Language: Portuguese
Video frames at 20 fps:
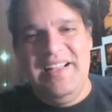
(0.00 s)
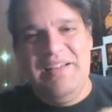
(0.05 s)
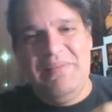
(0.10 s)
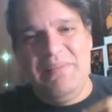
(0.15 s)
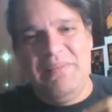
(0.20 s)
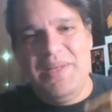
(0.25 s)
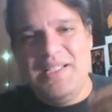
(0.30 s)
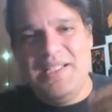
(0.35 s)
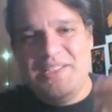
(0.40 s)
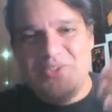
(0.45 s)

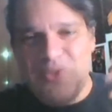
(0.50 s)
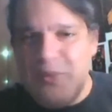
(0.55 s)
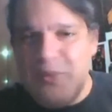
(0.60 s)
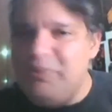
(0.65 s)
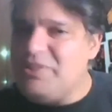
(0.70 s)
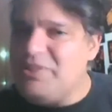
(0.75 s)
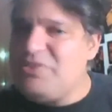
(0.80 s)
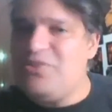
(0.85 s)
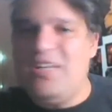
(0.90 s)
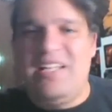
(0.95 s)
Mas foi
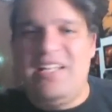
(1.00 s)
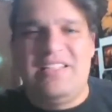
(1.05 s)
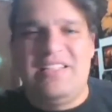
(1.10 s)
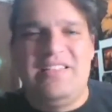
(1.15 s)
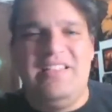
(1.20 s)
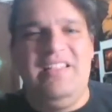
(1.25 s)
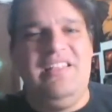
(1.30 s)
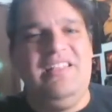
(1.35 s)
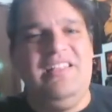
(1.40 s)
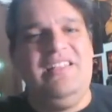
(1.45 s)
uma história
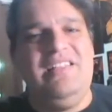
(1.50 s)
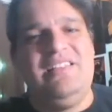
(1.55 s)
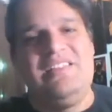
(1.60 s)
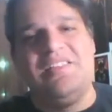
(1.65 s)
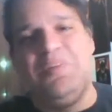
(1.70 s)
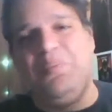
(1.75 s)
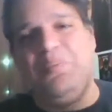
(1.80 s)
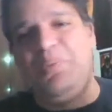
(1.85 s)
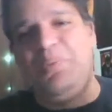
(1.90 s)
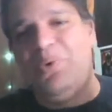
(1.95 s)

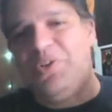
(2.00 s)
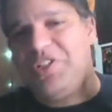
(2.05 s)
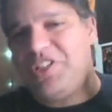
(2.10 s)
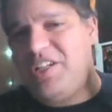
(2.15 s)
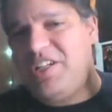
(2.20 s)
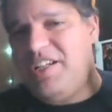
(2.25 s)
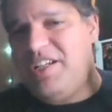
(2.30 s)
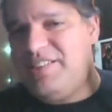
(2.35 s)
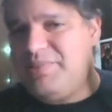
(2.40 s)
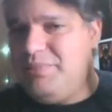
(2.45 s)
triste,
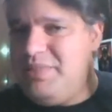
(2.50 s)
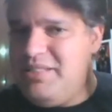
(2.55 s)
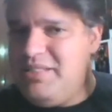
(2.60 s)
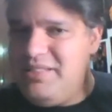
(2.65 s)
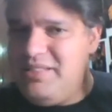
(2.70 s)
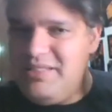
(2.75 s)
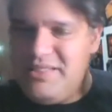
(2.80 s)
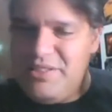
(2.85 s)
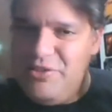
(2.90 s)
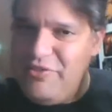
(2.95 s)
poxa, as
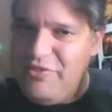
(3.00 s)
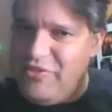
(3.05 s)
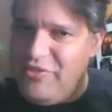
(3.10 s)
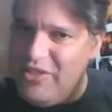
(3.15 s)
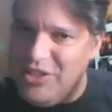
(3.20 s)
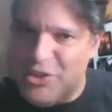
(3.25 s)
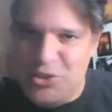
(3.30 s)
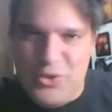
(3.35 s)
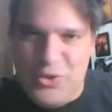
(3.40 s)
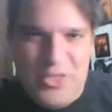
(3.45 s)
meninas, que eu
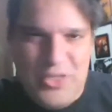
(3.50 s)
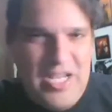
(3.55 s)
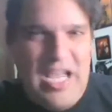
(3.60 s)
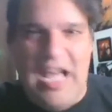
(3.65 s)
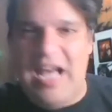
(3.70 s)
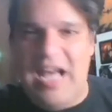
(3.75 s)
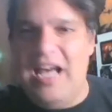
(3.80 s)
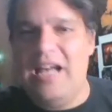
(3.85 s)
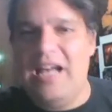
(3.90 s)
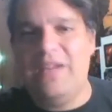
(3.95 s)
falei,
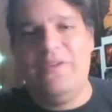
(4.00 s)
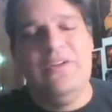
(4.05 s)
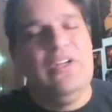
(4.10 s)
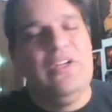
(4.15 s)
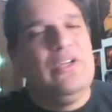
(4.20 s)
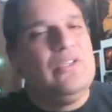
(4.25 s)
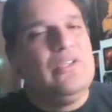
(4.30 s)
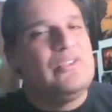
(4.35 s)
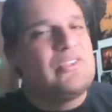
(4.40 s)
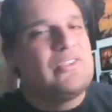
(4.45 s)
choraram,
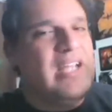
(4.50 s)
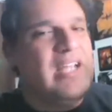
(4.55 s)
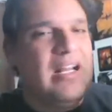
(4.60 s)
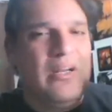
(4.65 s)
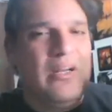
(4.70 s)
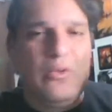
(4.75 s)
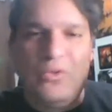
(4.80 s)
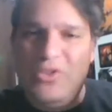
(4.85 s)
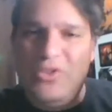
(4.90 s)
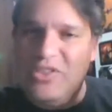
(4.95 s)
os
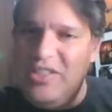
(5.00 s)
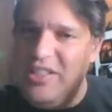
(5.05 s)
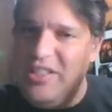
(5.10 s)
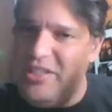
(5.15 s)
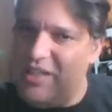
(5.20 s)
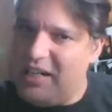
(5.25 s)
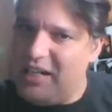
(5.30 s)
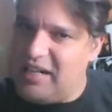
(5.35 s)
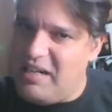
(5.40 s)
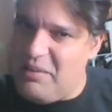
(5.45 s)
caras
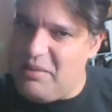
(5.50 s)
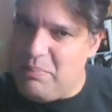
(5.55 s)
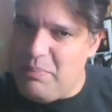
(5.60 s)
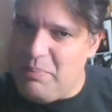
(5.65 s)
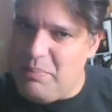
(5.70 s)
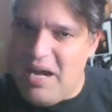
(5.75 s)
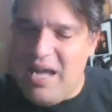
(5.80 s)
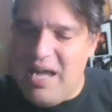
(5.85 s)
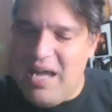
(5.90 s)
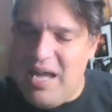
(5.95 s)
conseguiram
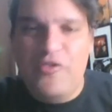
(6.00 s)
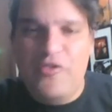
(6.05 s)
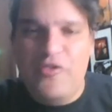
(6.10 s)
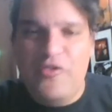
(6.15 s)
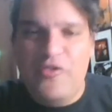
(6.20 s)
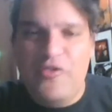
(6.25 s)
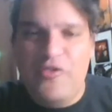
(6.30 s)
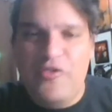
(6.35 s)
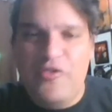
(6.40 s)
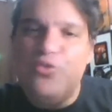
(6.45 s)
acabar. E
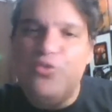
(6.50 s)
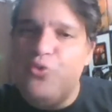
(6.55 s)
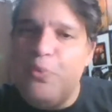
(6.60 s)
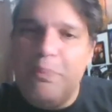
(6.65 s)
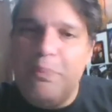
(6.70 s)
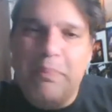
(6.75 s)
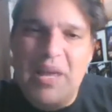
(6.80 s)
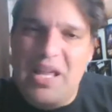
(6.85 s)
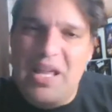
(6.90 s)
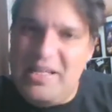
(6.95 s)
foi um motivo
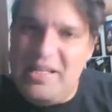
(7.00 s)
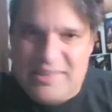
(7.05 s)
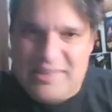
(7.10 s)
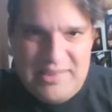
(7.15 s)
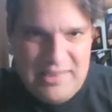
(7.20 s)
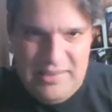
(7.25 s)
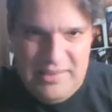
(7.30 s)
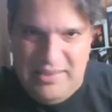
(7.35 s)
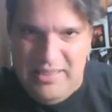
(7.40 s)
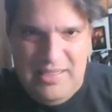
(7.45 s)

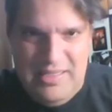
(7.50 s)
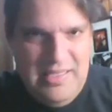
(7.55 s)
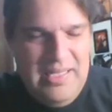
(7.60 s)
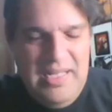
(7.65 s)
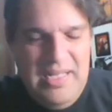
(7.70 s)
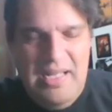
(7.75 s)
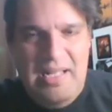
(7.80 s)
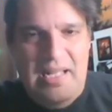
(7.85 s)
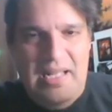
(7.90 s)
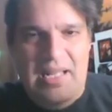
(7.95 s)
besta de.
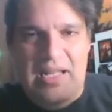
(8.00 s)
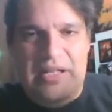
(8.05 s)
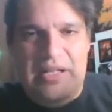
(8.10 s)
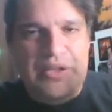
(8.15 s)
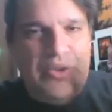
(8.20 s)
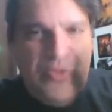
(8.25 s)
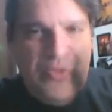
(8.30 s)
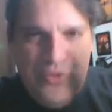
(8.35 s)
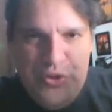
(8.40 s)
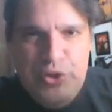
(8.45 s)
É,
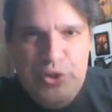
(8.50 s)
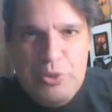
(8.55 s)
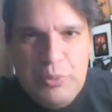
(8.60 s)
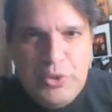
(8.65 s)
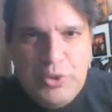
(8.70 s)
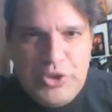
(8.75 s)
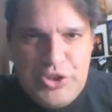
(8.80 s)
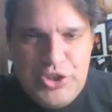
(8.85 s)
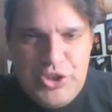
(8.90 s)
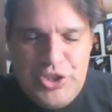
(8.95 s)
eu vi o
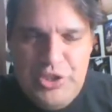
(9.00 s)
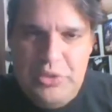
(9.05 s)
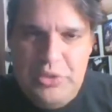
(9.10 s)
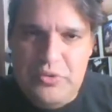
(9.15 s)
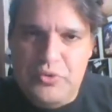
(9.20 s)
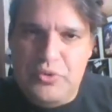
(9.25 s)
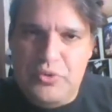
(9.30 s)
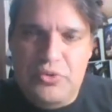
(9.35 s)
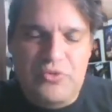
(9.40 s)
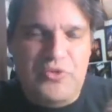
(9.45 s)

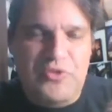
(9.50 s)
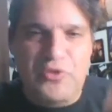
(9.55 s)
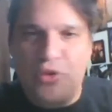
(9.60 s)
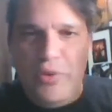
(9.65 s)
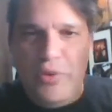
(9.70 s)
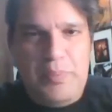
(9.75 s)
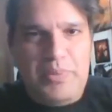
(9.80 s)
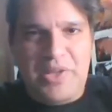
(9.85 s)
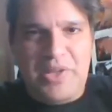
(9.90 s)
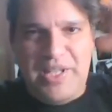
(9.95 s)
motivo, não
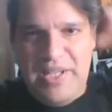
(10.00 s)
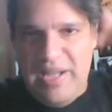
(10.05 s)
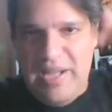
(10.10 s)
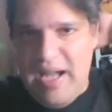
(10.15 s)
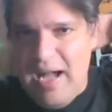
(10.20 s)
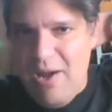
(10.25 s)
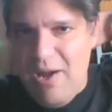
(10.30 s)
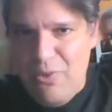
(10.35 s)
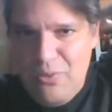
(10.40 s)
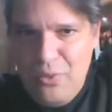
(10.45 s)
foi porque
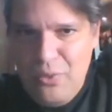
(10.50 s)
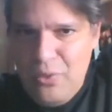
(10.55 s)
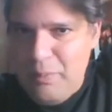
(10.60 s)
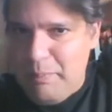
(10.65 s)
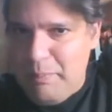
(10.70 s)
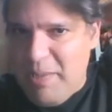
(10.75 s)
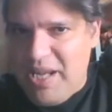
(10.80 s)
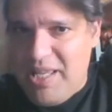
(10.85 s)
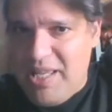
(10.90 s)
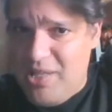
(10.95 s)
ah, um
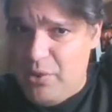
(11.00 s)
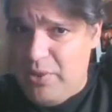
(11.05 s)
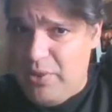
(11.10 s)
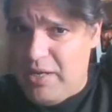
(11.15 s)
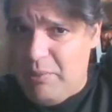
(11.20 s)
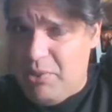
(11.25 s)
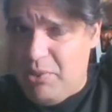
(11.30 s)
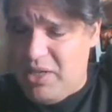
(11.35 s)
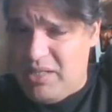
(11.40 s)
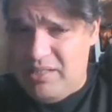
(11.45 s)
paquerou a
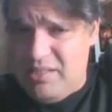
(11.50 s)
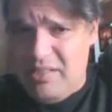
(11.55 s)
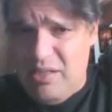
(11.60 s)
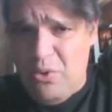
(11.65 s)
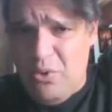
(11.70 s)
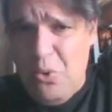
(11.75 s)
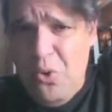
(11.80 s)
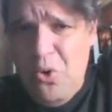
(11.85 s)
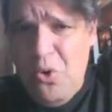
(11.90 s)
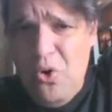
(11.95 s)
namorada
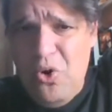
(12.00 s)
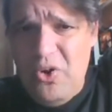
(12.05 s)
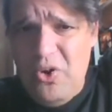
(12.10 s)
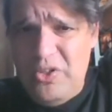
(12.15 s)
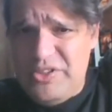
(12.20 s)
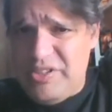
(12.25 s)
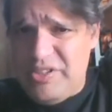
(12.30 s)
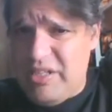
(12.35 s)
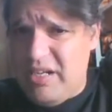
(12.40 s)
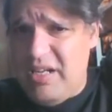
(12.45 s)
da
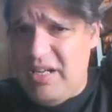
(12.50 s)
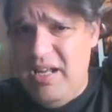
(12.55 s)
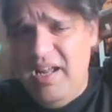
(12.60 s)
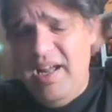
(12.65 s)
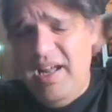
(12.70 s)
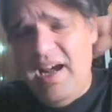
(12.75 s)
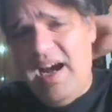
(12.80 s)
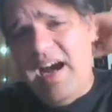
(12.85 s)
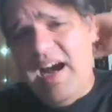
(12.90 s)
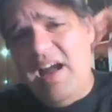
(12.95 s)
outra,
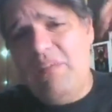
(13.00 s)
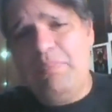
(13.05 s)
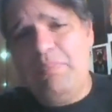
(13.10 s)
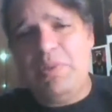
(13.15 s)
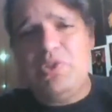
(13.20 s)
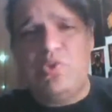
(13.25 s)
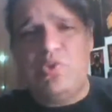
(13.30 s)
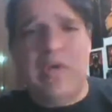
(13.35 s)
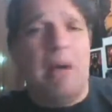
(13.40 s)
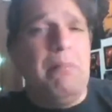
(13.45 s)
ai,
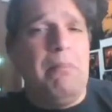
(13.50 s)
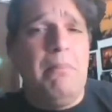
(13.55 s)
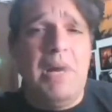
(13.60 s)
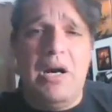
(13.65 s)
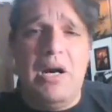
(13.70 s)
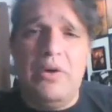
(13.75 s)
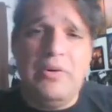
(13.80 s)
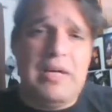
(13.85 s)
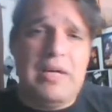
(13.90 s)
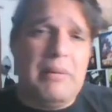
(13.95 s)
passou a
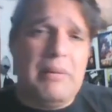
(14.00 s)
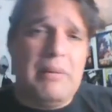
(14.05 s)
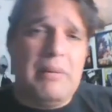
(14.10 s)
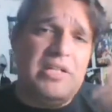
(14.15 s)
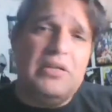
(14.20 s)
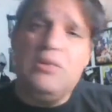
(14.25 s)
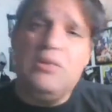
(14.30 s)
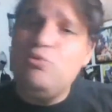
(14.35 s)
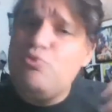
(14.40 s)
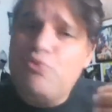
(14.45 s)
mão na
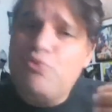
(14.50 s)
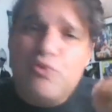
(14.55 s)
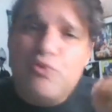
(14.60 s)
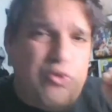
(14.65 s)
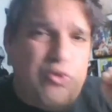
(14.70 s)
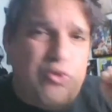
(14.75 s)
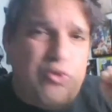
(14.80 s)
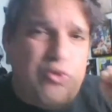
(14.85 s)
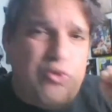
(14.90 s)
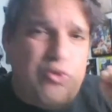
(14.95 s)
mãe. Não
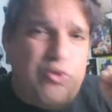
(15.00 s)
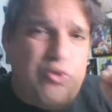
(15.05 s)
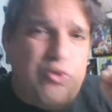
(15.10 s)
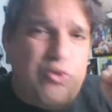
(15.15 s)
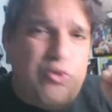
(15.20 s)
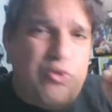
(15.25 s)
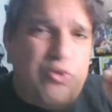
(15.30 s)
foi de.